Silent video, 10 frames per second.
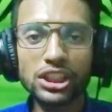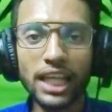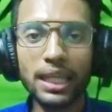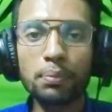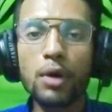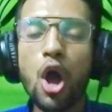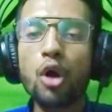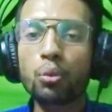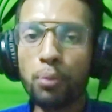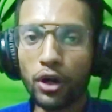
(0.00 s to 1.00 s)
সালে
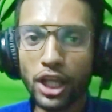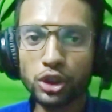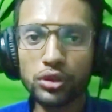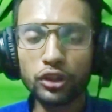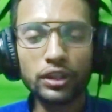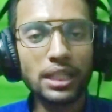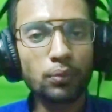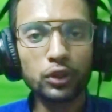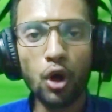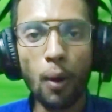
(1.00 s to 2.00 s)
পড়াশোনা তো
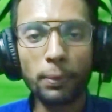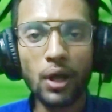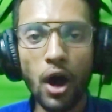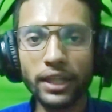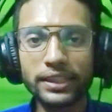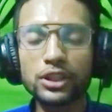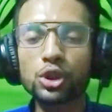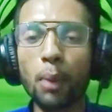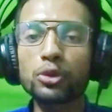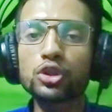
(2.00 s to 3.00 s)
ঠিকমতো হবে হয়নি
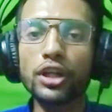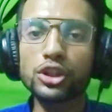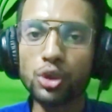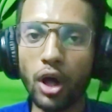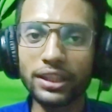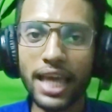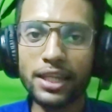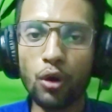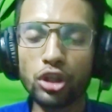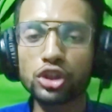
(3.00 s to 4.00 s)
সমস্ত কিছু
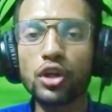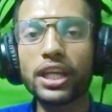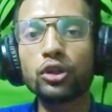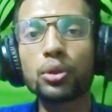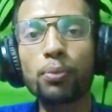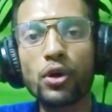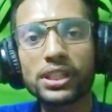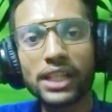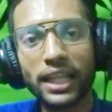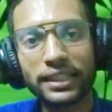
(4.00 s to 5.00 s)
অনলাইনে হয়েছিল কিন্তু
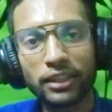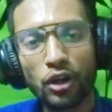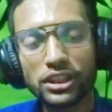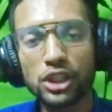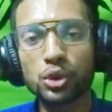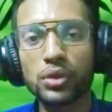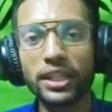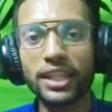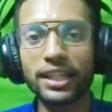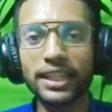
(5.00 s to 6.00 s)
পরীক্ষা দিতে হয়েছে
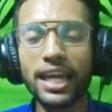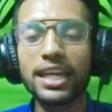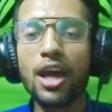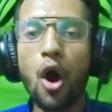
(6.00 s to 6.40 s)
স্টুডেন্টদেরকে